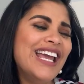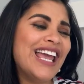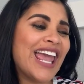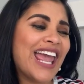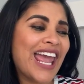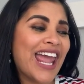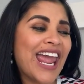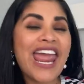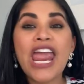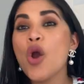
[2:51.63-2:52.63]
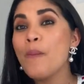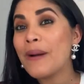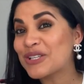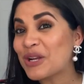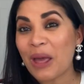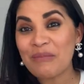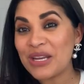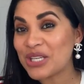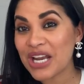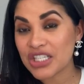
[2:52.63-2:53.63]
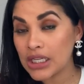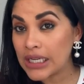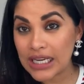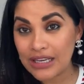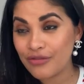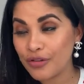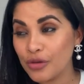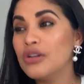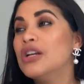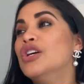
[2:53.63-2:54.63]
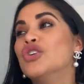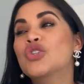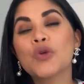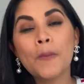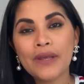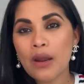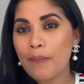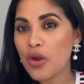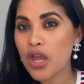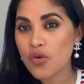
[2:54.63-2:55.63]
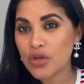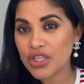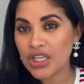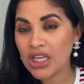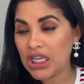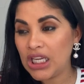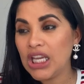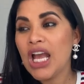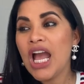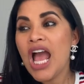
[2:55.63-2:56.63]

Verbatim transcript: É, eu particularmente acho incrível, super apoiei o Yi.